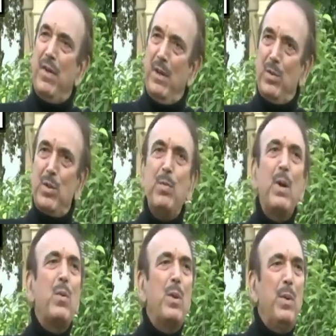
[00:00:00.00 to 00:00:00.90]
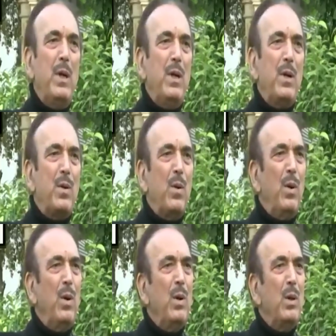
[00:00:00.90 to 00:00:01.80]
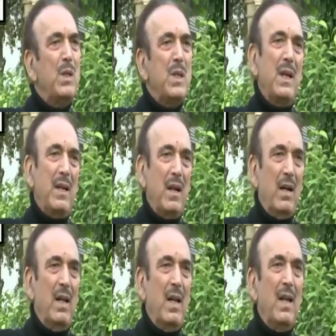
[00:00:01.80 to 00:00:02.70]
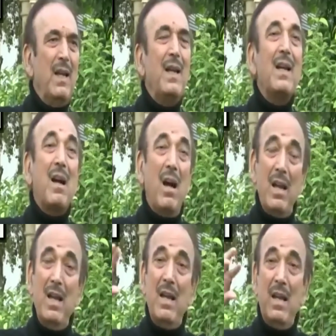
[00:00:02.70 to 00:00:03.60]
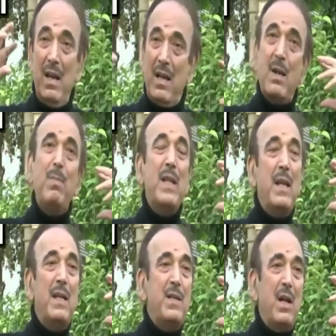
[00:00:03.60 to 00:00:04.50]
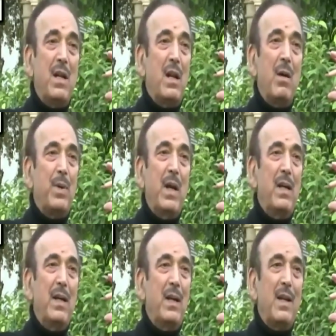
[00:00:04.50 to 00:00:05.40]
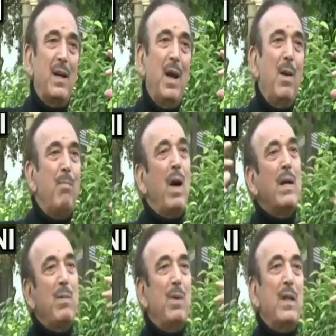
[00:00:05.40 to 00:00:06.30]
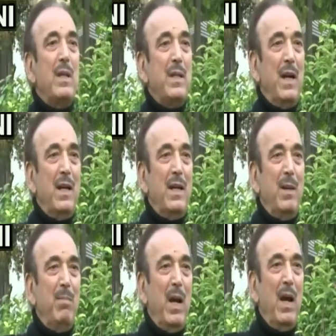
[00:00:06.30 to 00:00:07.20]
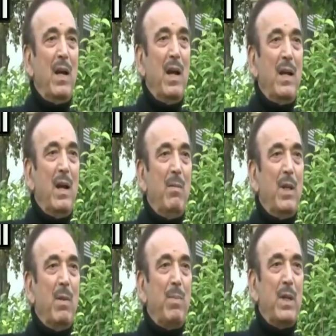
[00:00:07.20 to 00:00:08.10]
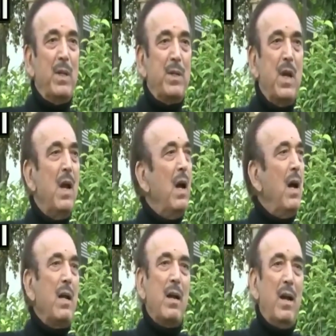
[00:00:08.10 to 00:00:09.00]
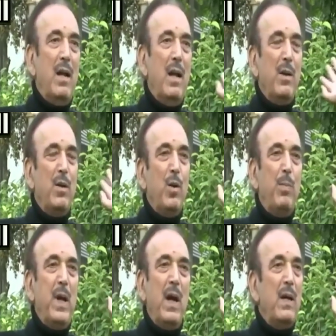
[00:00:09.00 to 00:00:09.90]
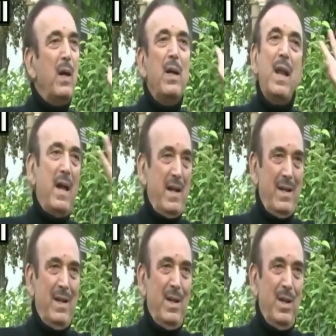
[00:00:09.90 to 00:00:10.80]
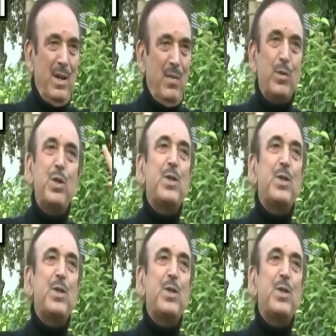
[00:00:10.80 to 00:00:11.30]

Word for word: फिर उसमें कोई भी लीडर हो चलेगा लेकिन खाली लीडर बदलने से अगर आप कहेंगे कि पार्टी बदल जाएगी बिहार आएगा मध्य प्रदेश आएगा यूपी आएगा नहीं वो